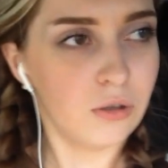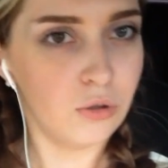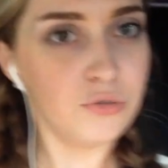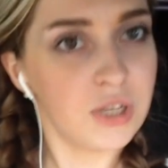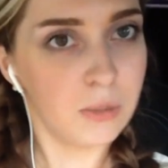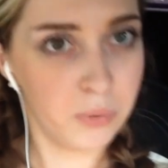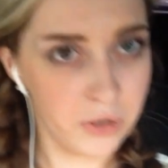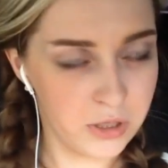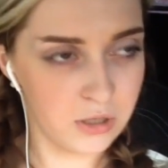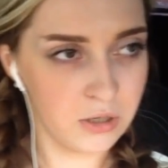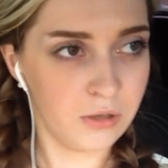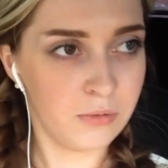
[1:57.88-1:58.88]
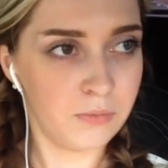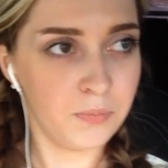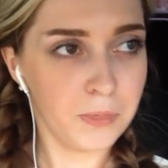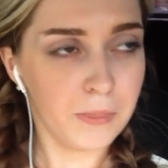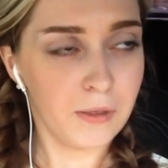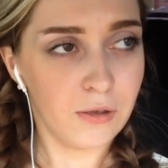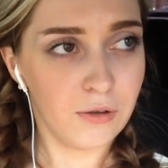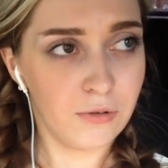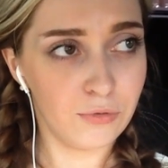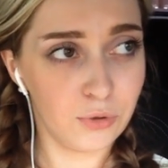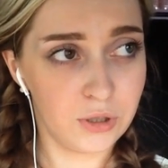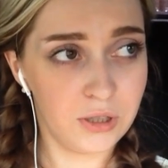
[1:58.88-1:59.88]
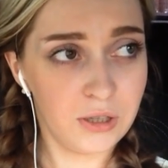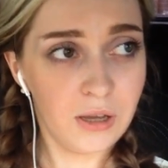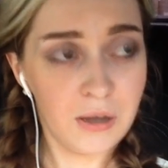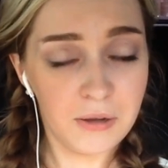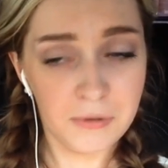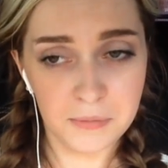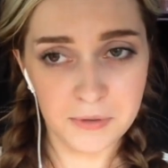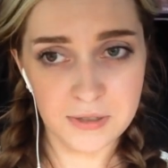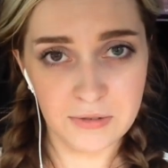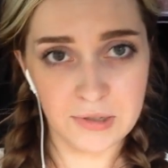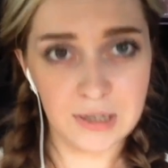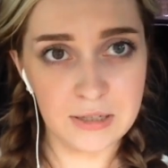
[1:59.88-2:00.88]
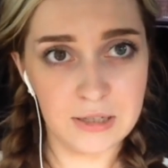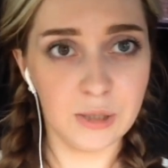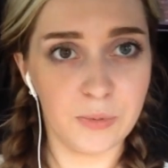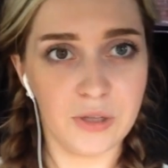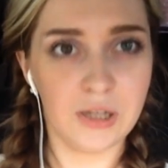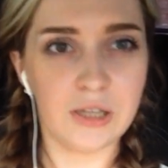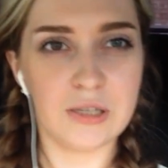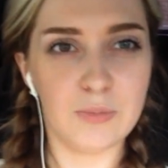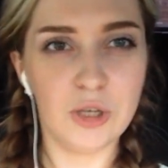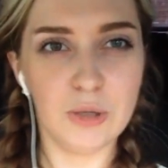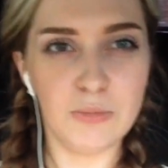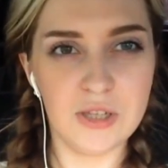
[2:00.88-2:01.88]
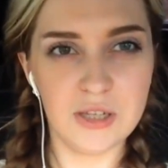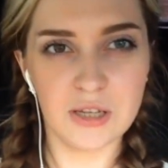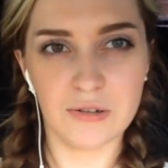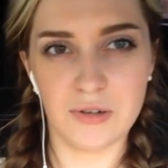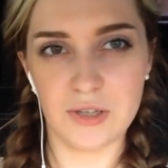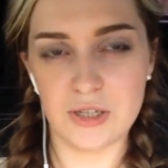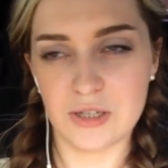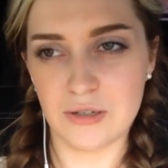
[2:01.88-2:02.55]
но в событие. Вот, я изо всех сил пыталась минимизировать